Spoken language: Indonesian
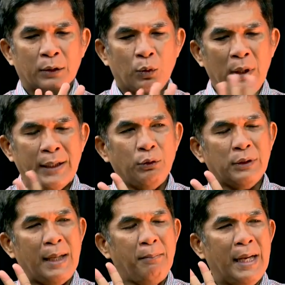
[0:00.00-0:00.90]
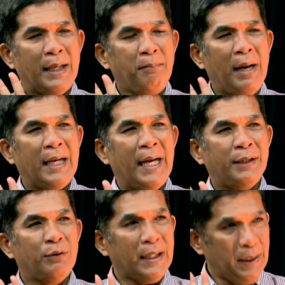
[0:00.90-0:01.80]
tugas utama lembaga
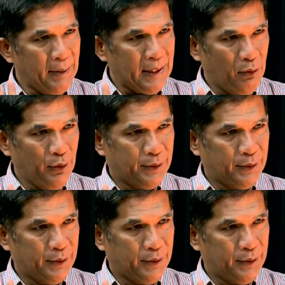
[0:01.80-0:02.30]
itu kan lima tahun.